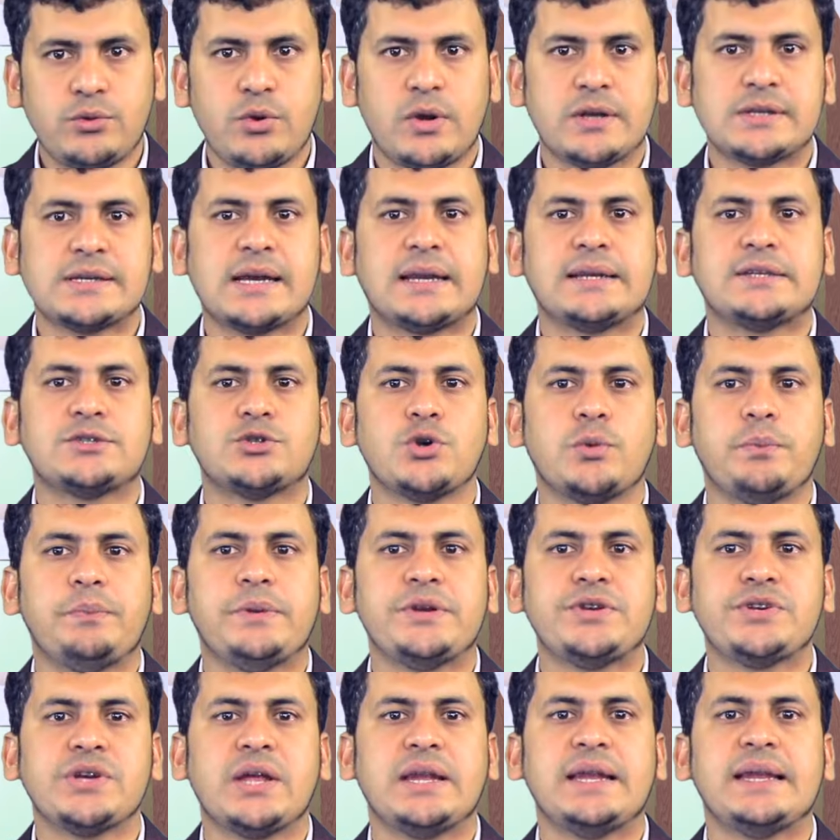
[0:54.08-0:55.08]
দু
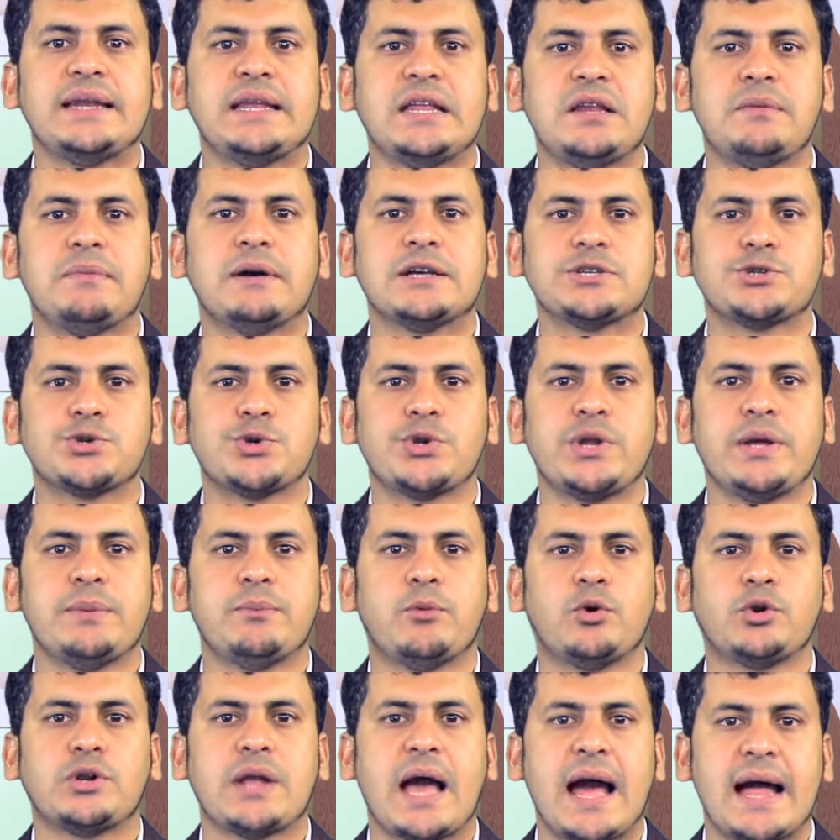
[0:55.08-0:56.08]
সালের নির্বাচনে
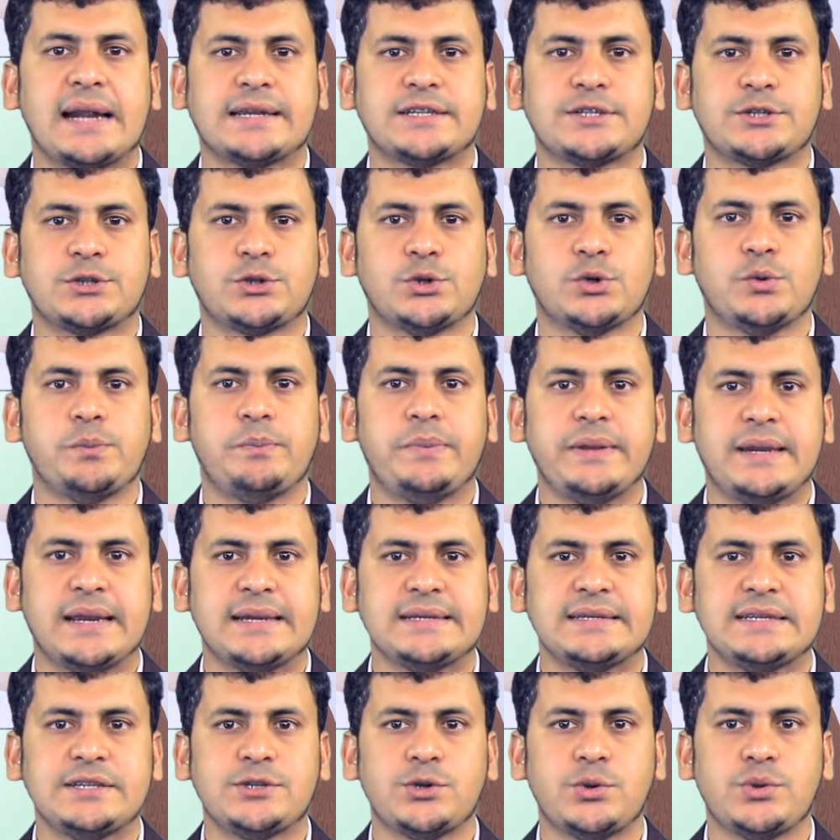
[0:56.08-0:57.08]
মোট আটশো
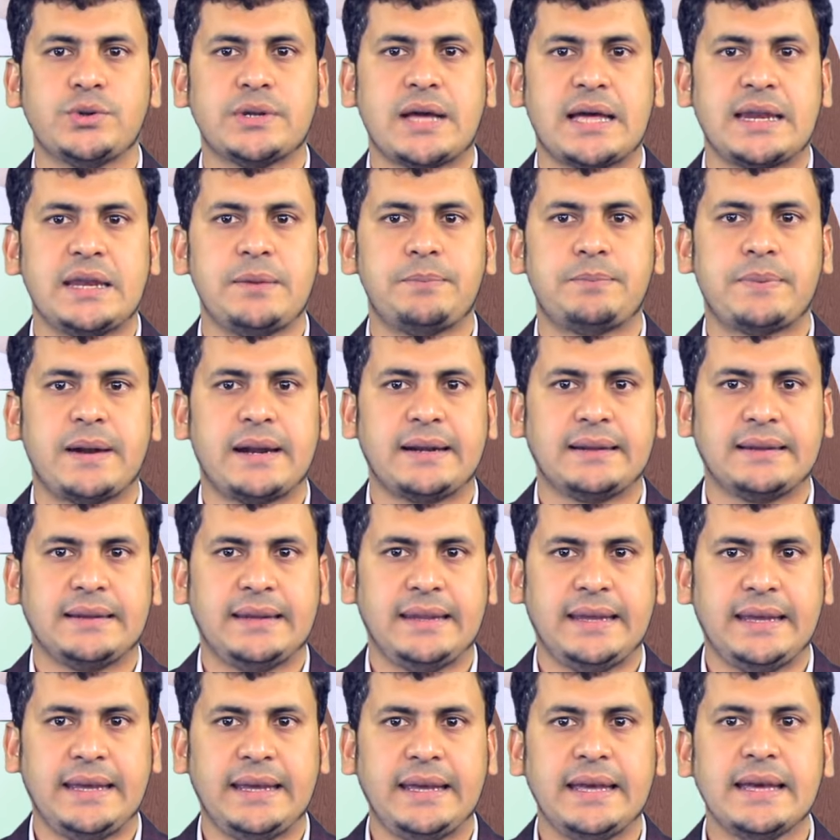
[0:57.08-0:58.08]
বিরাশি জন নারী
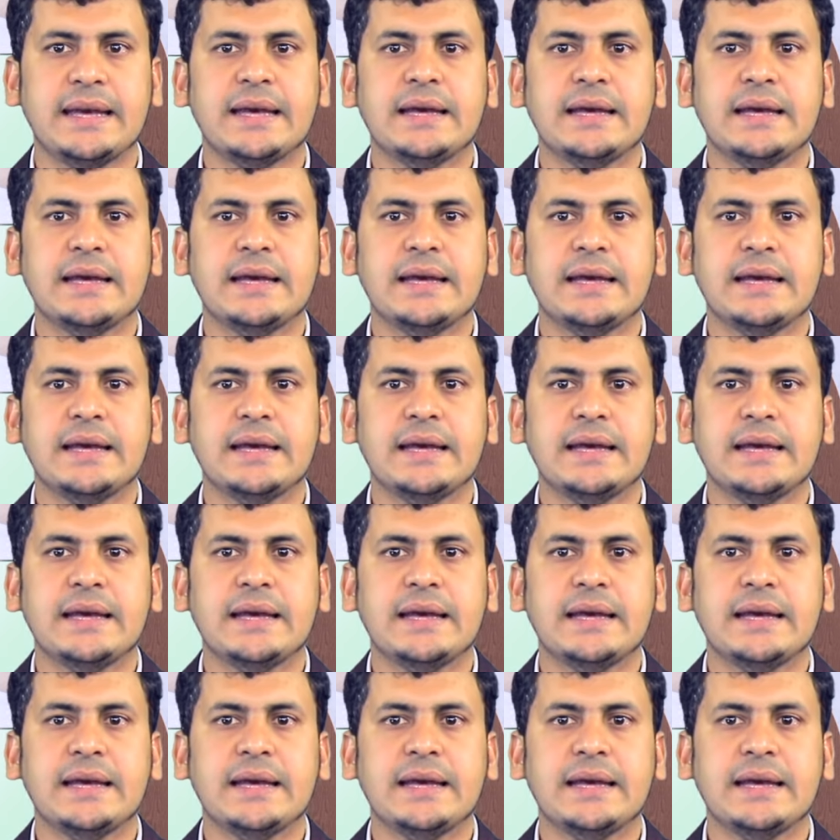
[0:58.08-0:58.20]
প্রার্থী